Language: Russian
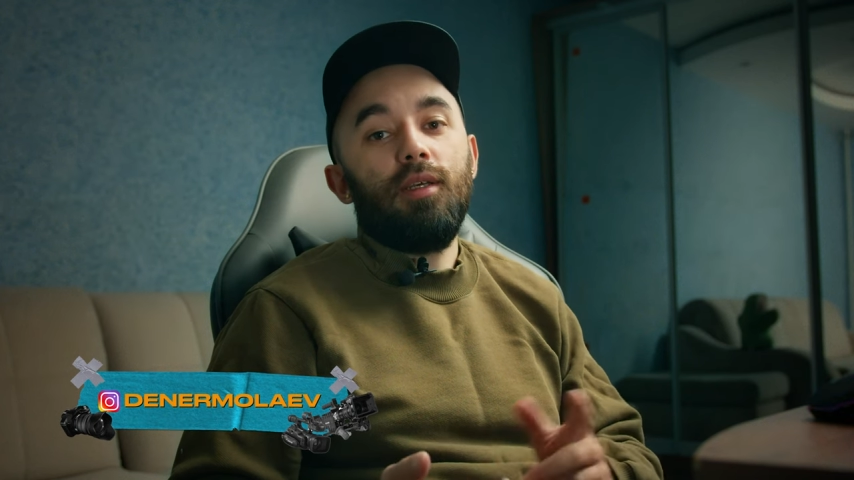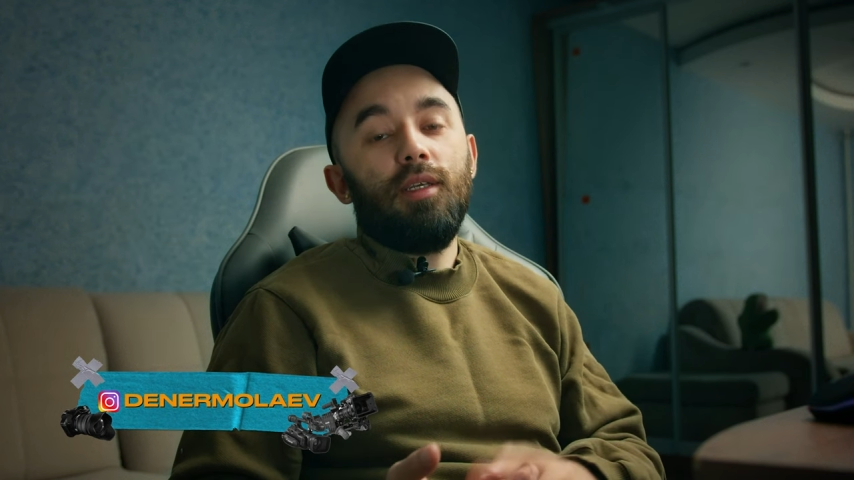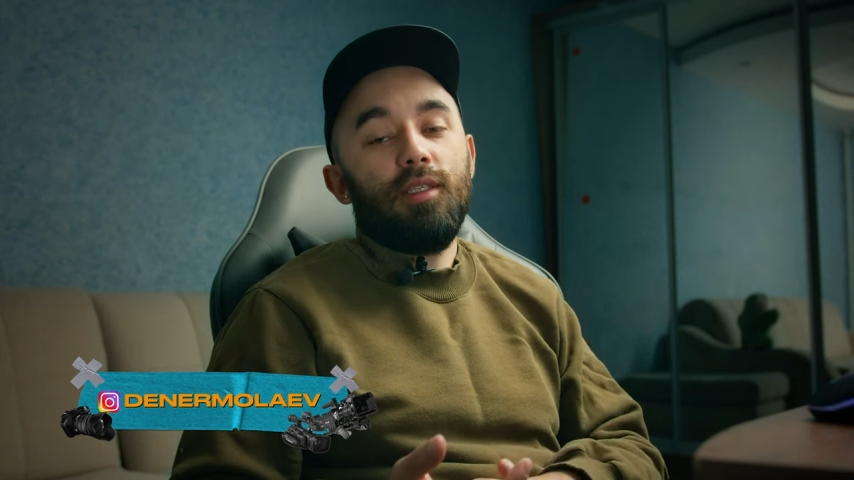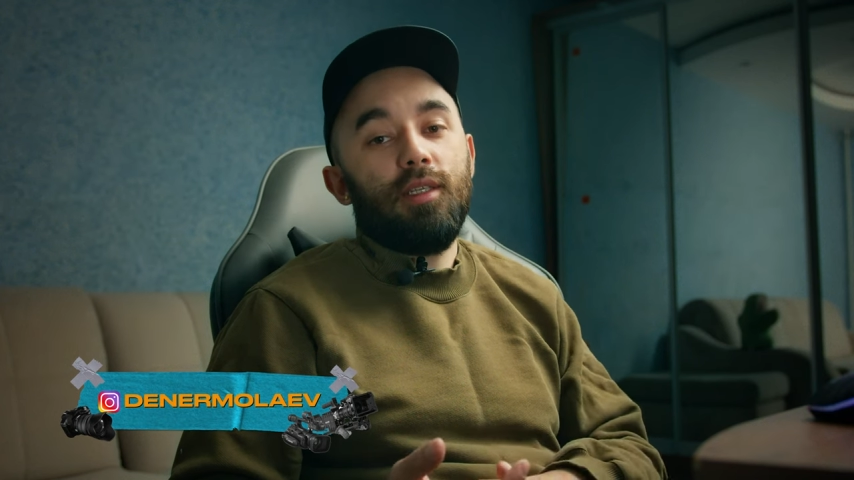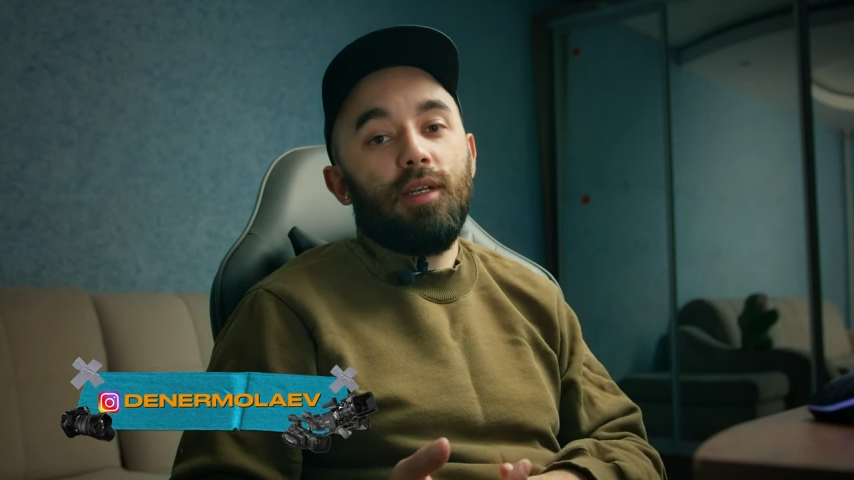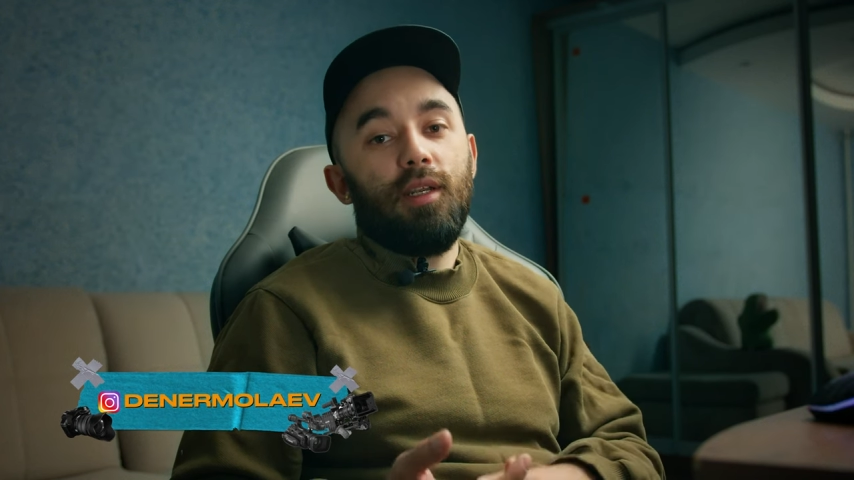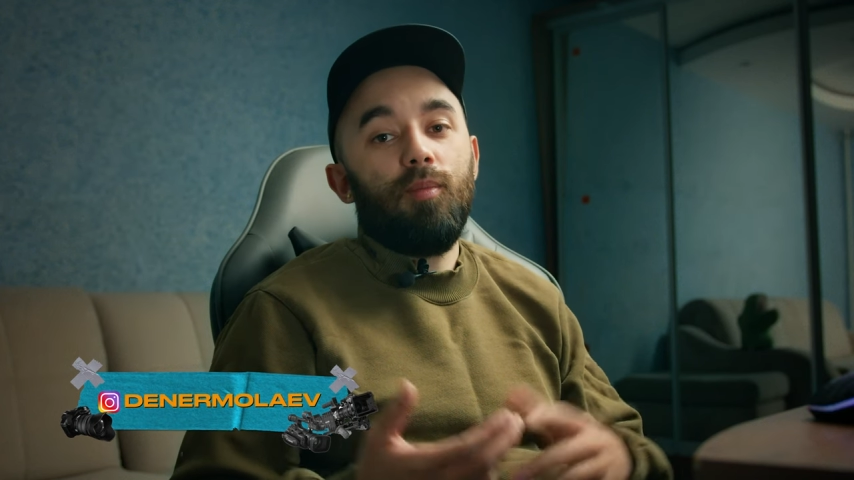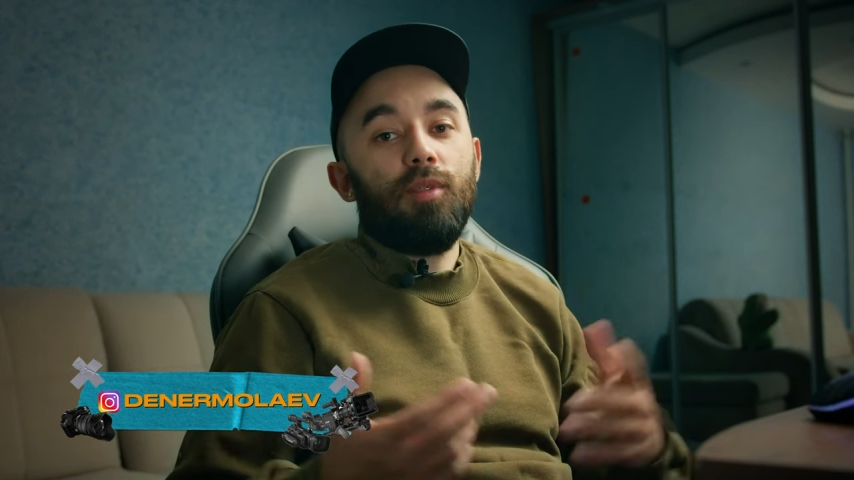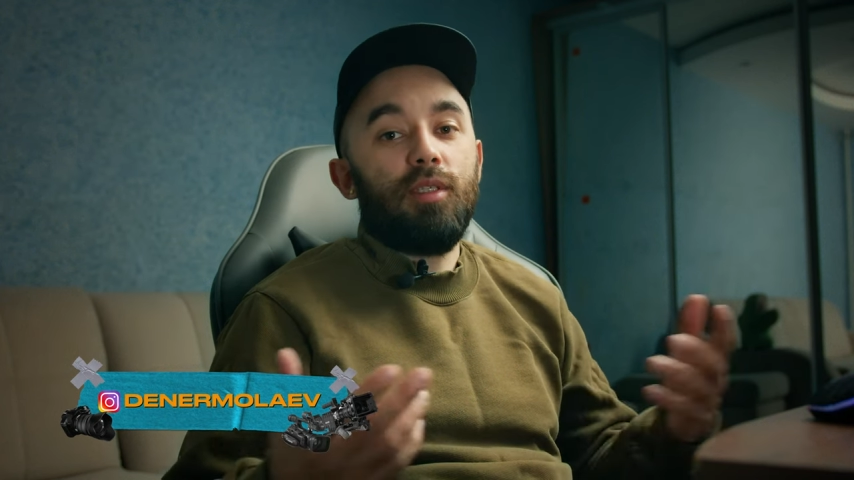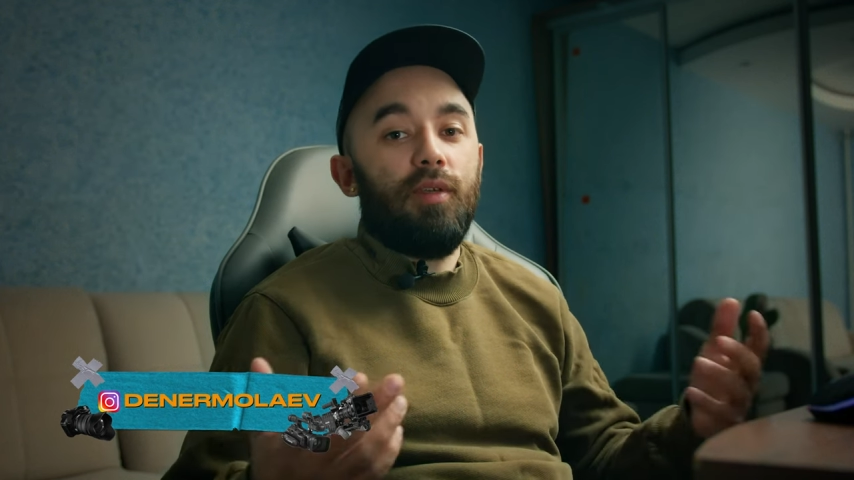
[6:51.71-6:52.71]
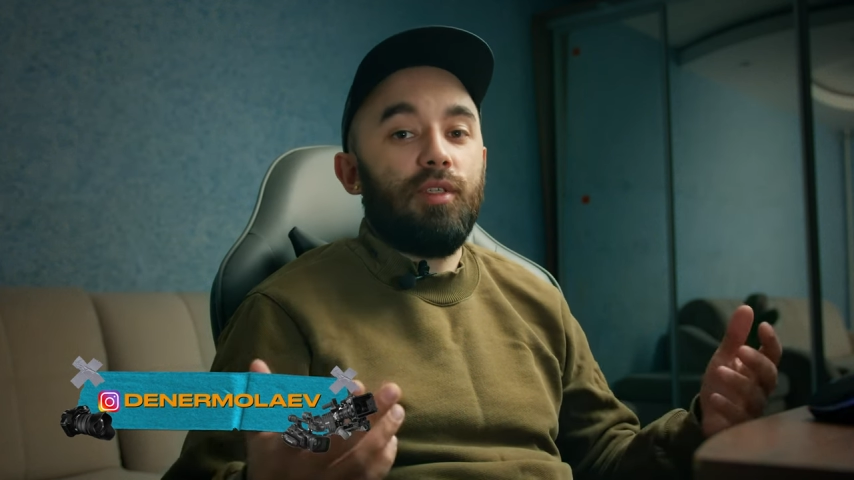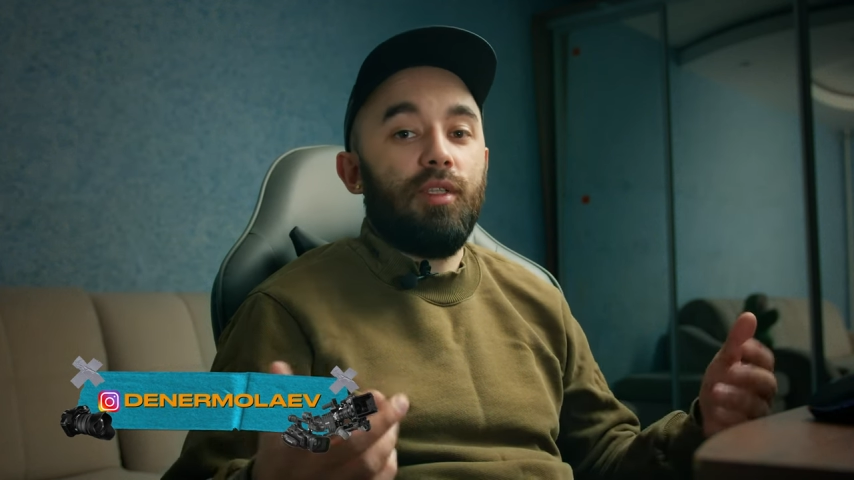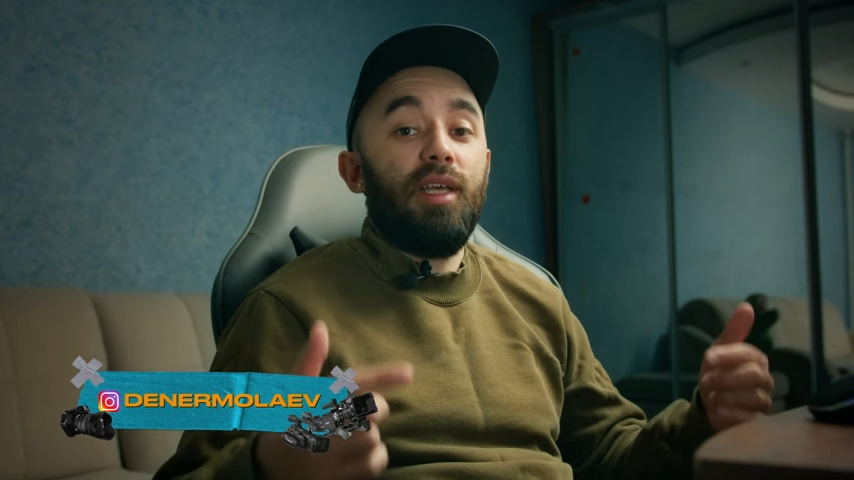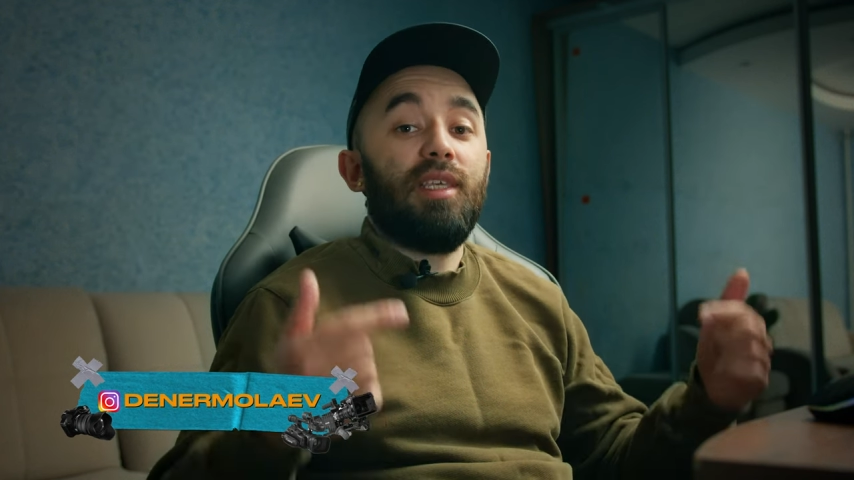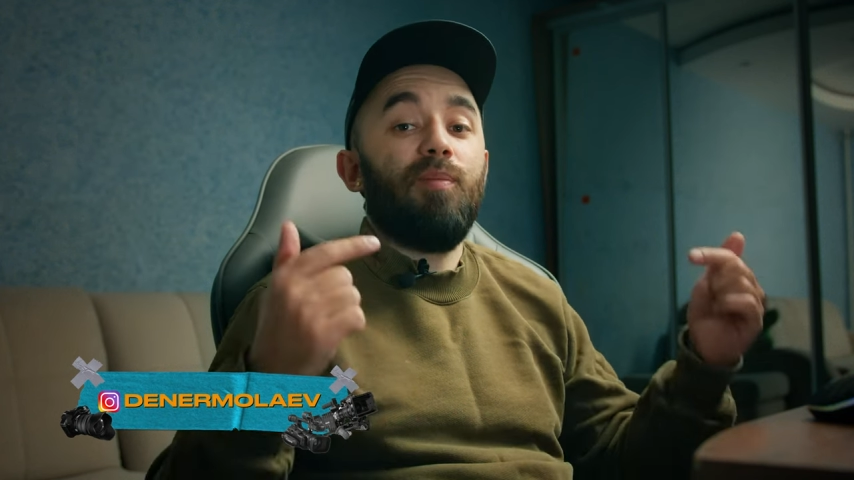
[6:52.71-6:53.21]
инстаграм, ставьте
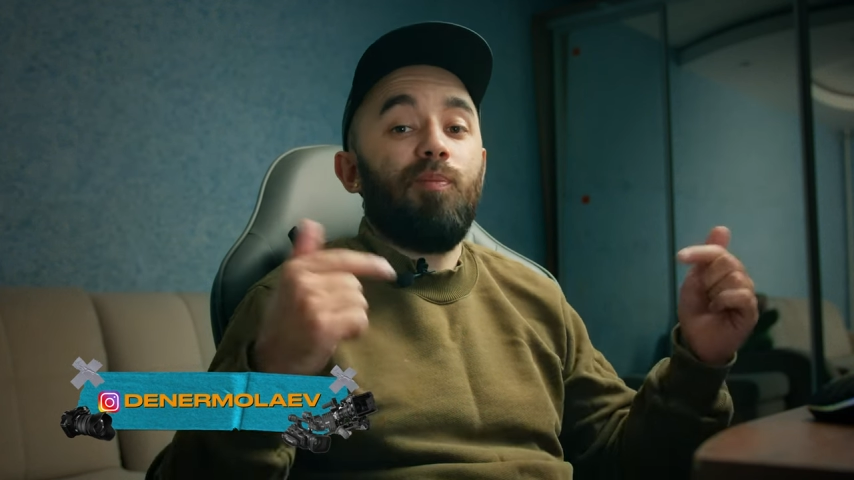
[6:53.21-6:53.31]
лайки,